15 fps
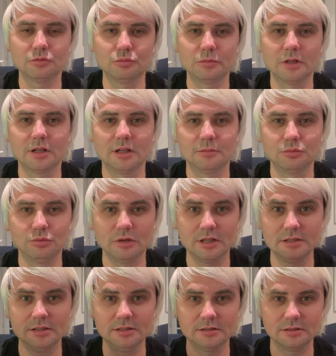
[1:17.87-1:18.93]
Думаю, когда буду
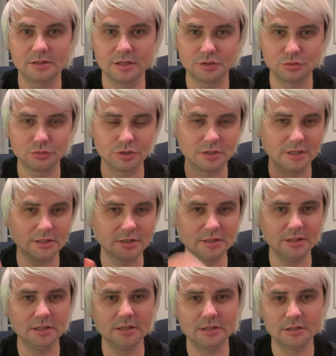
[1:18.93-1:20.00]
один, начну читать
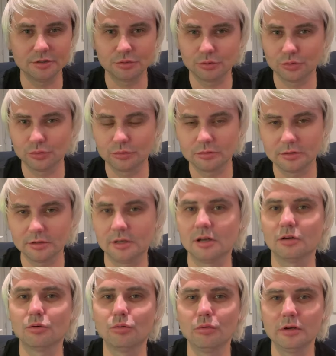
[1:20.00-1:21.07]
книги, или еще что-то,
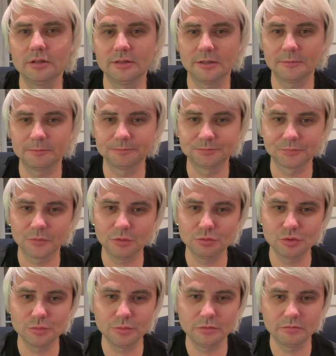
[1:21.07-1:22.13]
какое там,
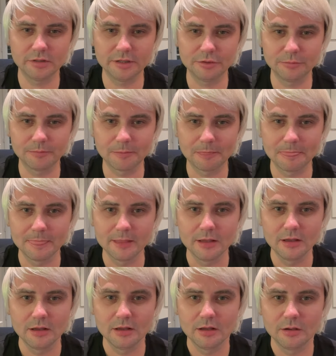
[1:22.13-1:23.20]
не успеваю.
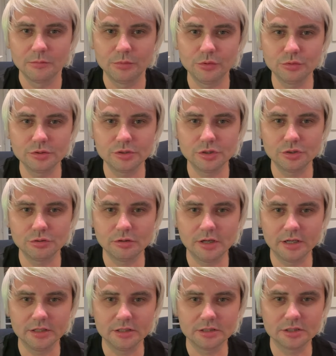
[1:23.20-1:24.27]
Плюс еще,
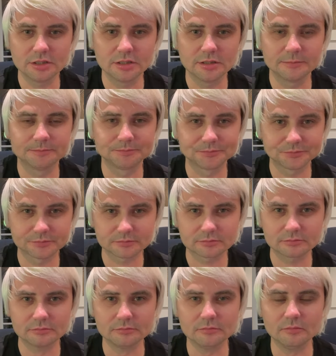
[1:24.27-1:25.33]
конечно,
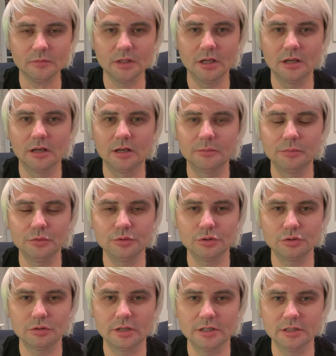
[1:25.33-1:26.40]
а, плюс
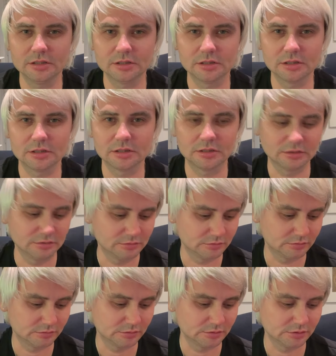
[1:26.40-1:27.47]
еще, конечно же,
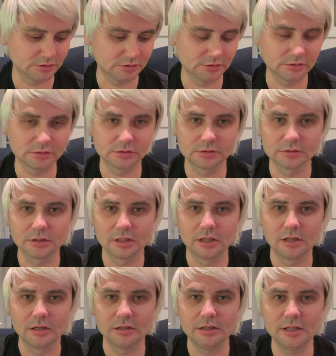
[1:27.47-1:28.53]
ну, а,
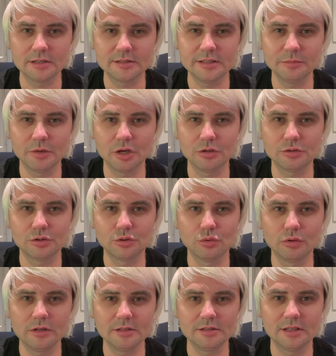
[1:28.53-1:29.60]
я снимаю
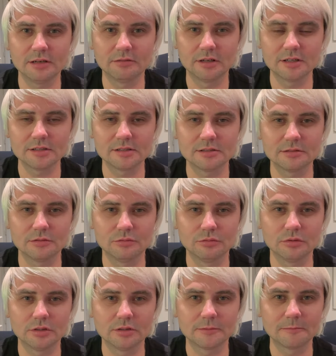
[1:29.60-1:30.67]
сторис для вас,
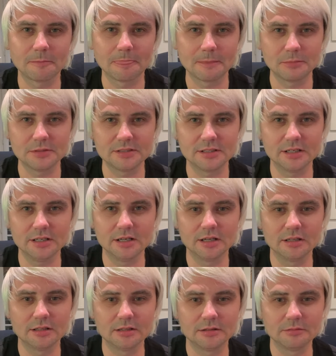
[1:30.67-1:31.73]
вот,
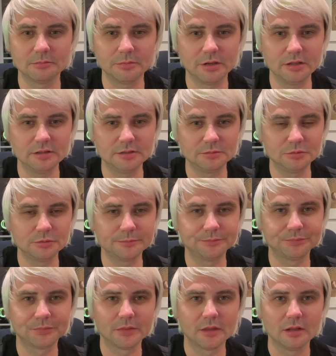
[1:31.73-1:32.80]
постоянно.
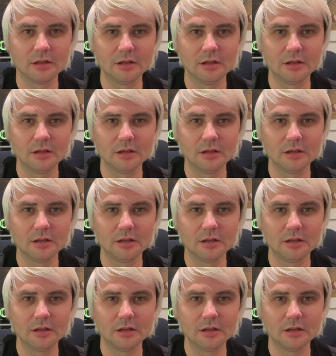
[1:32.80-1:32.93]
Поэтому